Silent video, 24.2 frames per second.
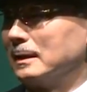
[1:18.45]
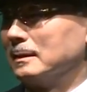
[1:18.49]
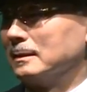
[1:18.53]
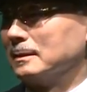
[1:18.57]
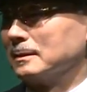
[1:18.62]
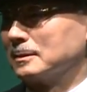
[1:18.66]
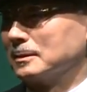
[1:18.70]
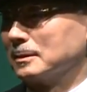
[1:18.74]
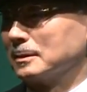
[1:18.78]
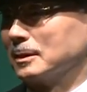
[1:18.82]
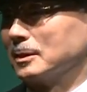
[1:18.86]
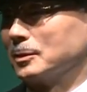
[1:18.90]

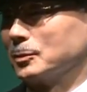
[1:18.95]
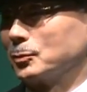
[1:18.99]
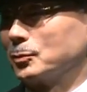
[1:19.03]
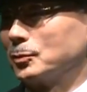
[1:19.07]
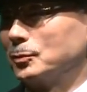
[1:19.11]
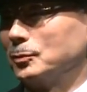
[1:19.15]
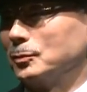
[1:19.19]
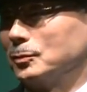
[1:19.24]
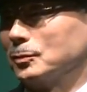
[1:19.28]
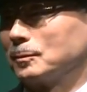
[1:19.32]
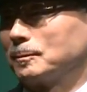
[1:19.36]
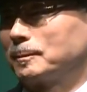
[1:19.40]
kita
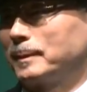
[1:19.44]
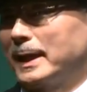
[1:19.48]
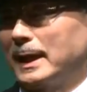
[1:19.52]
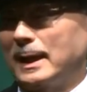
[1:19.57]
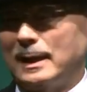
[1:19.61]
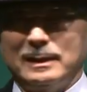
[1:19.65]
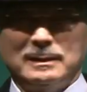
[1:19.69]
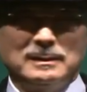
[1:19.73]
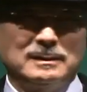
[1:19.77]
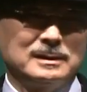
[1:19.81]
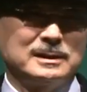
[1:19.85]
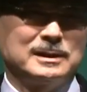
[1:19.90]
perlu
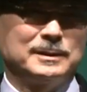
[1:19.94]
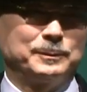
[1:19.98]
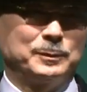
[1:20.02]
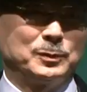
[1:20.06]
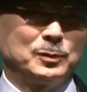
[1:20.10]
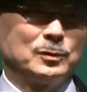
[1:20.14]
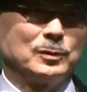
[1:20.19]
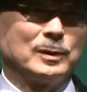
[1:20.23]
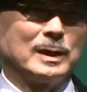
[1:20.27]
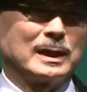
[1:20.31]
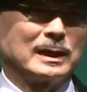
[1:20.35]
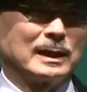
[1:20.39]

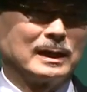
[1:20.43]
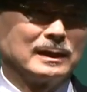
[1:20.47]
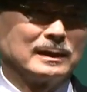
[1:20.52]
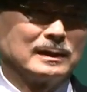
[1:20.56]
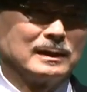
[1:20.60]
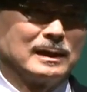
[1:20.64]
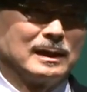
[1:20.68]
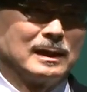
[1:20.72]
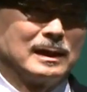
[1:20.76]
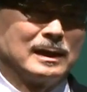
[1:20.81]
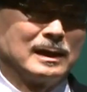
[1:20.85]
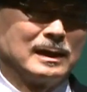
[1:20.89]
mengedukasi
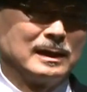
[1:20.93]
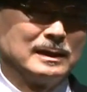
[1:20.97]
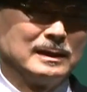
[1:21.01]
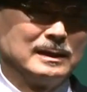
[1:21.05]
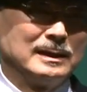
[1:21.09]
anak-anak